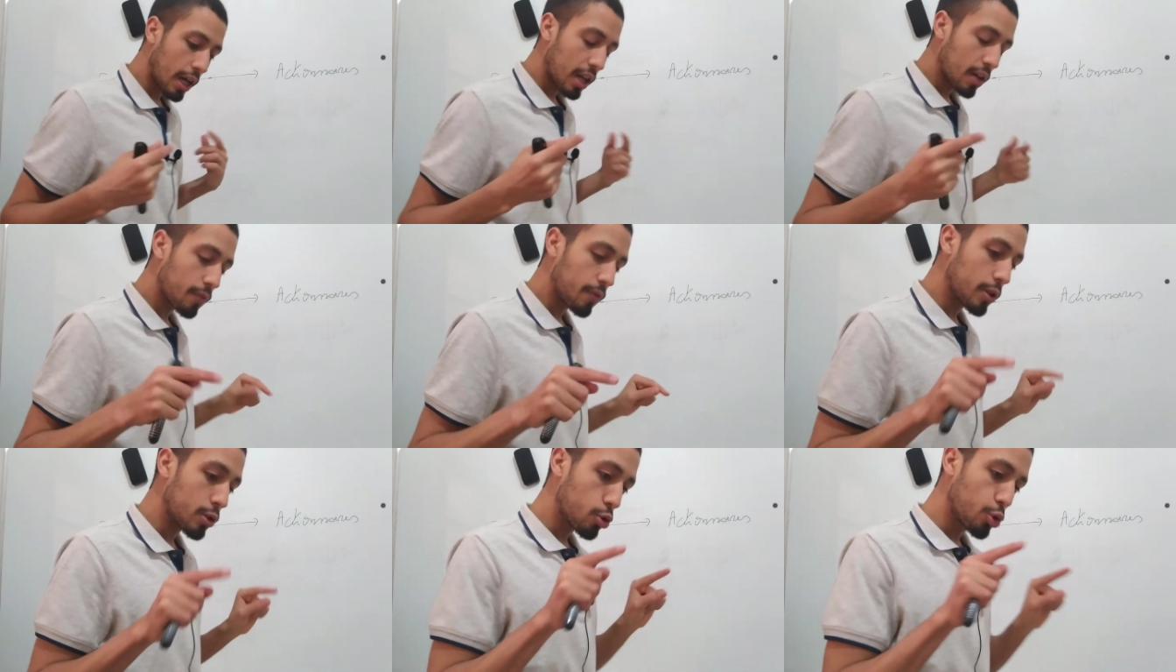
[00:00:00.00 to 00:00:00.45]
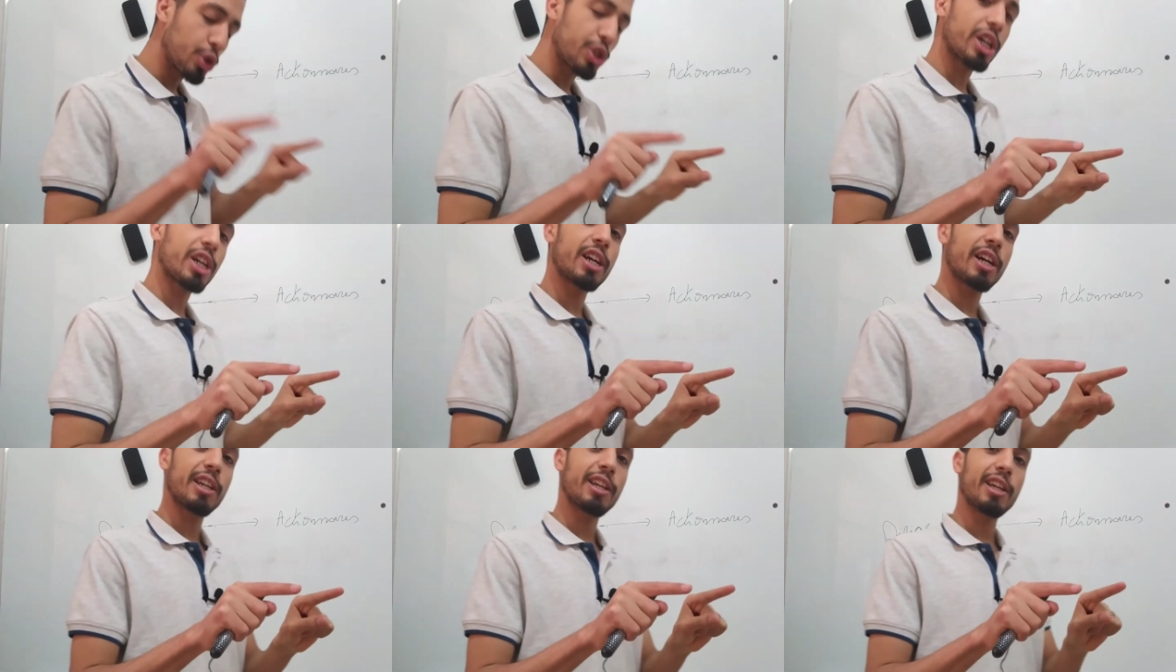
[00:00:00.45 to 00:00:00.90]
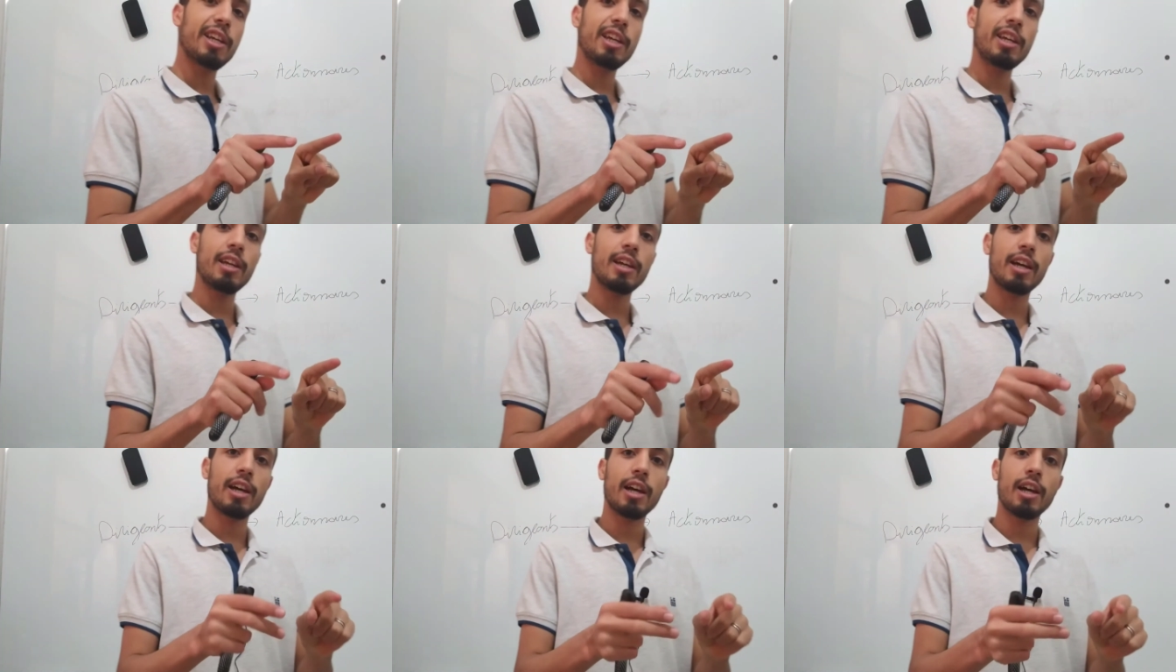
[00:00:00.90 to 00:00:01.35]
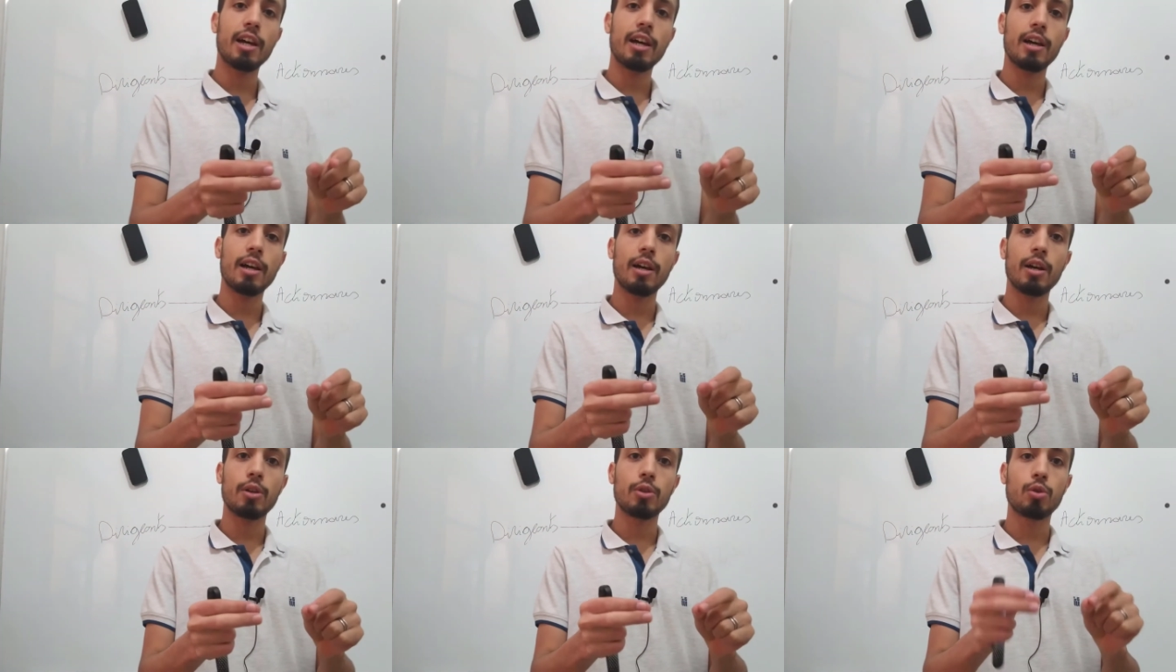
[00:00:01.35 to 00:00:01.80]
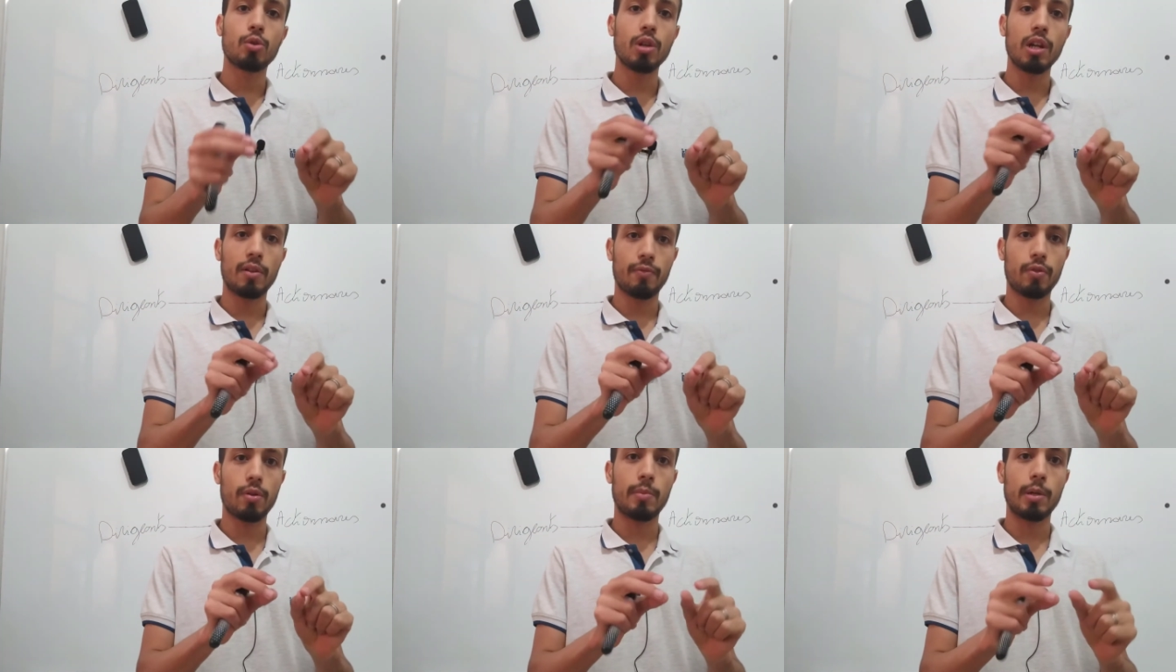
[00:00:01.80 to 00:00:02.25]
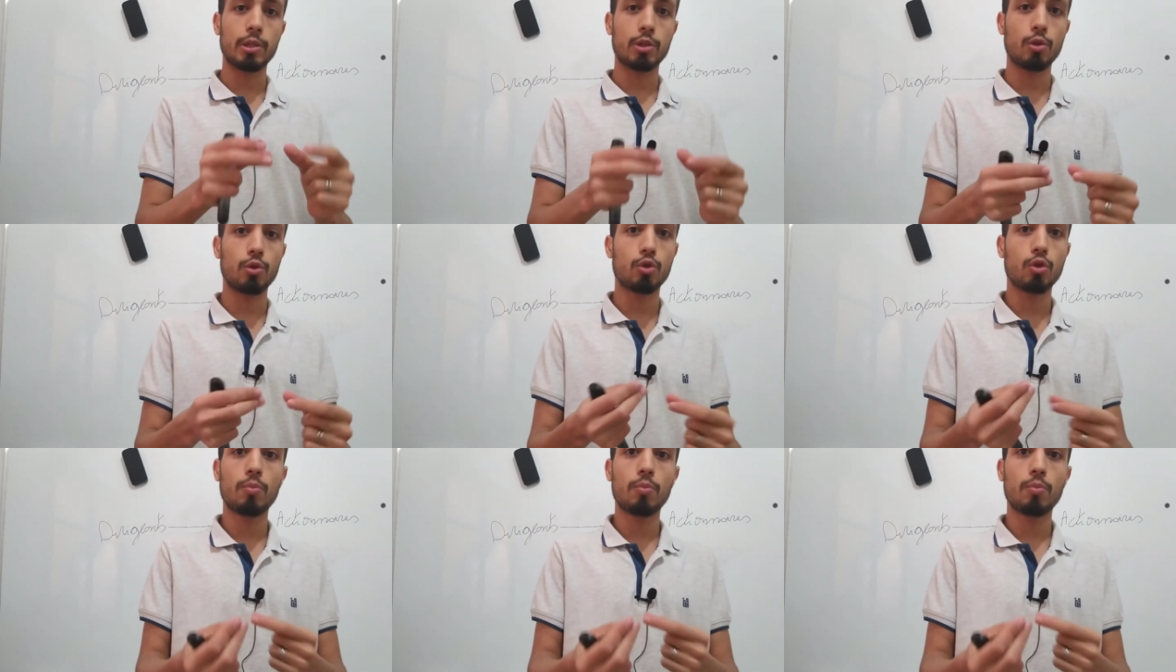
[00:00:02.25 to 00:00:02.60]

à la fin de chaque année, de l'information.